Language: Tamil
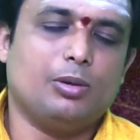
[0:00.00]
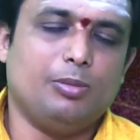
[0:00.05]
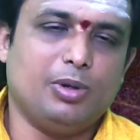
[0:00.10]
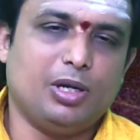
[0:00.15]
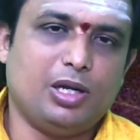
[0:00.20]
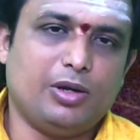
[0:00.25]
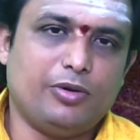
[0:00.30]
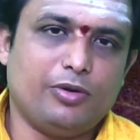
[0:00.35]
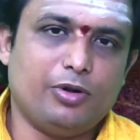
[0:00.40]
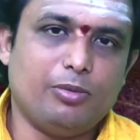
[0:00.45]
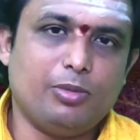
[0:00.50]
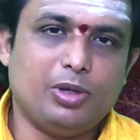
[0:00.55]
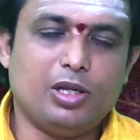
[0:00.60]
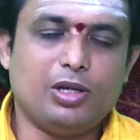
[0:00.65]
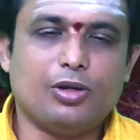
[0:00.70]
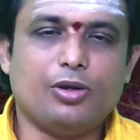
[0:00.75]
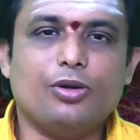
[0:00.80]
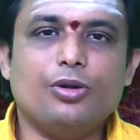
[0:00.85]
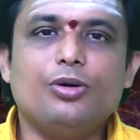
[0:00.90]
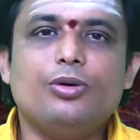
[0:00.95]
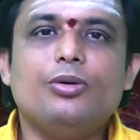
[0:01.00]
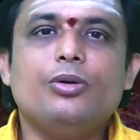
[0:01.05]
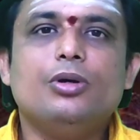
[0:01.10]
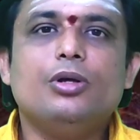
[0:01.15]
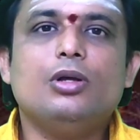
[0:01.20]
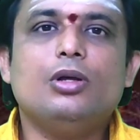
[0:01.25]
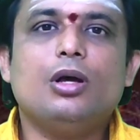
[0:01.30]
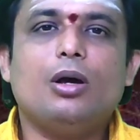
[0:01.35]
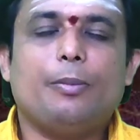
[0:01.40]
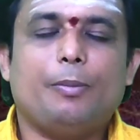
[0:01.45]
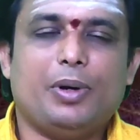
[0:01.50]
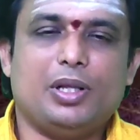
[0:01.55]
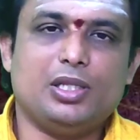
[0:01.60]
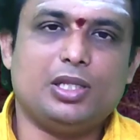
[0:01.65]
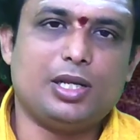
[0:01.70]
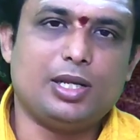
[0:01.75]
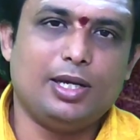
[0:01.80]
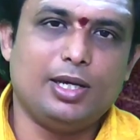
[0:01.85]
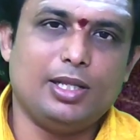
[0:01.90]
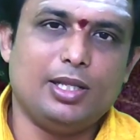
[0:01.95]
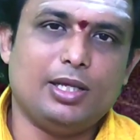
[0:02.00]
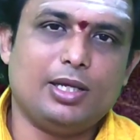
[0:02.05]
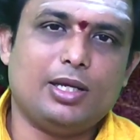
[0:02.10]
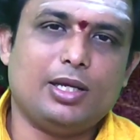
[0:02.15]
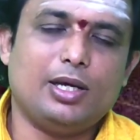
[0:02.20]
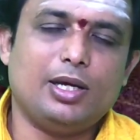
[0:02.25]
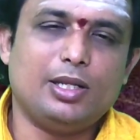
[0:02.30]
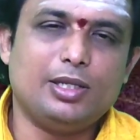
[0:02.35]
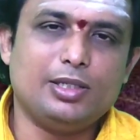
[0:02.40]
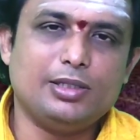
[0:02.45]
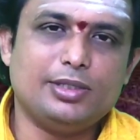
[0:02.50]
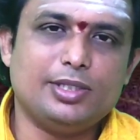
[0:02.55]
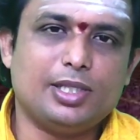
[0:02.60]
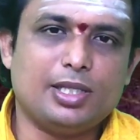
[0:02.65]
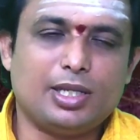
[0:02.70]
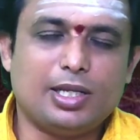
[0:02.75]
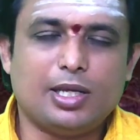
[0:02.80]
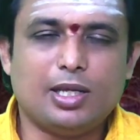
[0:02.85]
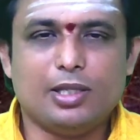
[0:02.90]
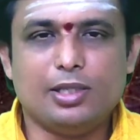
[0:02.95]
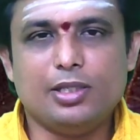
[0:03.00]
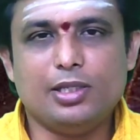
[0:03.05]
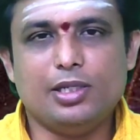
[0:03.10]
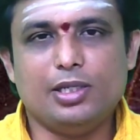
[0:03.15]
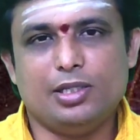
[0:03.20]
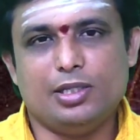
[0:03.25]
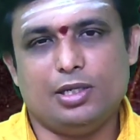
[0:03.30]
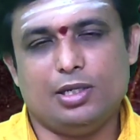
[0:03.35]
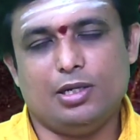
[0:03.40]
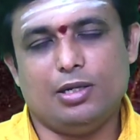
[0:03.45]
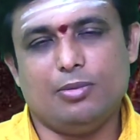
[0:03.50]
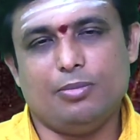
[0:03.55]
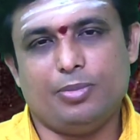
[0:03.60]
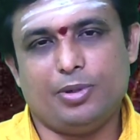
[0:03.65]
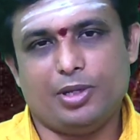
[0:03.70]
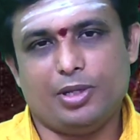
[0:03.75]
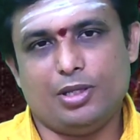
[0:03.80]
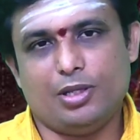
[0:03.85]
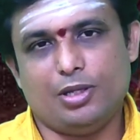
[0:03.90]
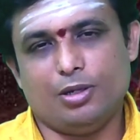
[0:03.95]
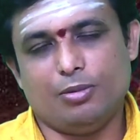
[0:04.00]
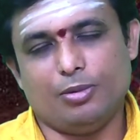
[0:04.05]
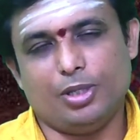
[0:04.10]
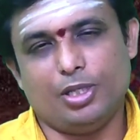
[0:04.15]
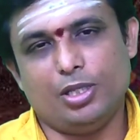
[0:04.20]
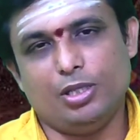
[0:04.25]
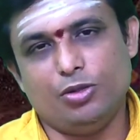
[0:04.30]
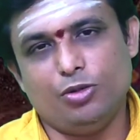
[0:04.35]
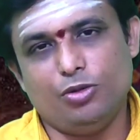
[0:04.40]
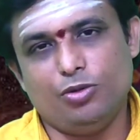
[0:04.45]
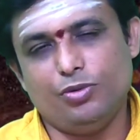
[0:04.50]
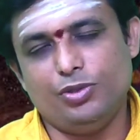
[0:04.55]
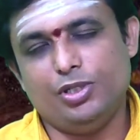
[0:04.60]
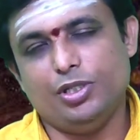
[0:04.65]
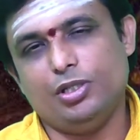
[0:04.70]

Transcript: ரொம்ப கவனமாக இருக்கணும் பதறாத காரியம் சிதறாது நிதானம் பிரதானம் எந்த ஒரு